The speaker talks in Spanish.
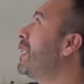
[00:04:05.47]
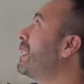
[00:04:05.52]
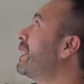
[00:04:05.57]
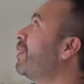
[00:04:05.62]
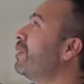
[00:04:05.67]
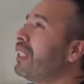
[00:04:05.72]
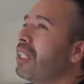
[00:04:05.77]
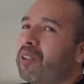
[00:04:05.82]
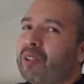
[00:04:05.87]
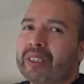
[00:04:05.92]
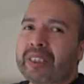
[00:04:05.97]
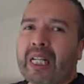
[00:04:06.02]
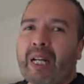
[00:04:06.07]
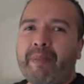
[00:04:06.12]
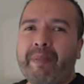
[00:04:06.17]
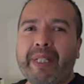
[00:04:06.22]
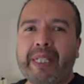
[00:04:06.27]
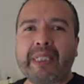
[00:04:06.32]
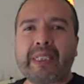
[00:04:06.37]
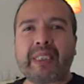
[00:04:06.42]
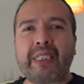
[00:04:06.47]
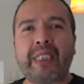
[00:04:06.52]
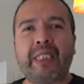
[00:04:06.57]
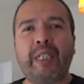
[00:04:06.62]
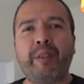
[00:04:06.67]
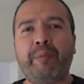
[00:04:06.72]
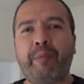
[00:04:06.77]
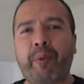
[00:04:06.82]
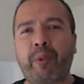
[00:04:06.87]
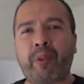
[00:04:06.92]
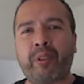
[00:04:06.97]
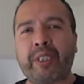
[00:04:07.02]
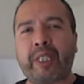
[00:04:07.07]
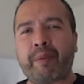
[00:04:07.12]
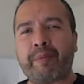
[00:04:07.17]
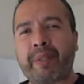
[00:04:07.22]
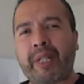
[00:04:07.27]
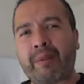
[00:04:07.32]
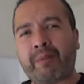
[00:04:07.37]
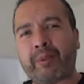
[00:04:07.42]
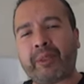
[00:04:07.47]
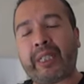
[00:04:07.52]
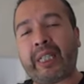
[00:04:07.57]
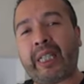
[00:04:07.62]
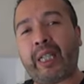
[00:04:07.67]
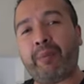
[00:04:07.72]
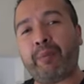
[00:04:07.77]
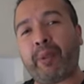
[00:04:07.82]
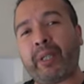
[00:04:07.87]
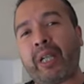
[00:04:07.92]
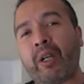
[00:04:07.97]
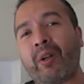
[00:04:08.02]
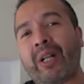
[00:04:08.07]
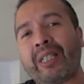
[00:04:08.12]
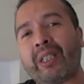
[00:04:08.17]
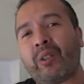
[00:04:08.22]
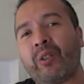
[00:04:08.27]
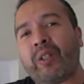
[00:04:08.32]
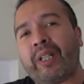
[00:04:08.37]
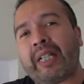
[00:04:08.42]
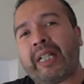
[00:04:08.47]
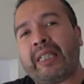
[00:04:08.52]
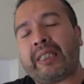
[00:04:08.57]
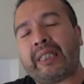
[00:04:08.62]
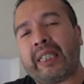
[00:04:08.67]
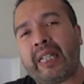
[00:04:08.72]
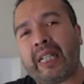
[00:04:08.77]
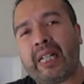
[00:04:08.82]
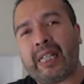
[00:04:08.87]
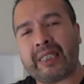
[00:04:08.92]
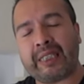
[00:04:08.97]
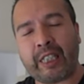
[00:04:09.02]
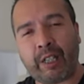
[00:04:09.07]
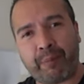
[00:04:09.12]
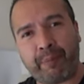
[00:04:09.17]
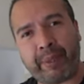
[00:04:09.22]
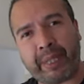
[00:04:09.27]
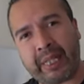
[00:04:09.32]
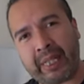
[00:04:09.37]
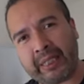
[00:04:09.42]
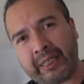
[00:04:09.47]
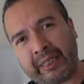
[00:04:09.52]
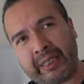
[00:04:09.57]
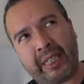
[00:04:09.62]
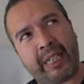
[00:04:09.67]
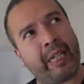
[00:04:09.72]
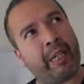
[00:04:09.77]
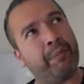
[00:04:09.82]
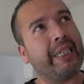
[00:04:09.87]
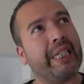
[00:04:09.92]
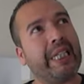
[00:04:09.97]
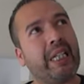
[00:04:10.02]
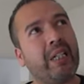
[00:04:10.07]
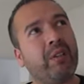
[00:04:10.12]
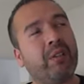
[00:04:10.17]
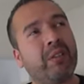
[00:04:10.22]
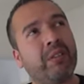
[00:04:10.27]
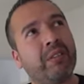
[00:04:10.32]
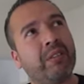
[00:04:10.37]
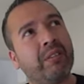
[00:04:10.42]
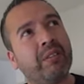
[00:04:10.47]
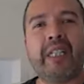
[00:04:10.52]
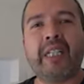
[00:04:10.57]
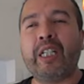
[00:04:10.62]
de esconder los cables y por hoy terminamos aquí porque ahora tengo que hacer las lámparas de hilo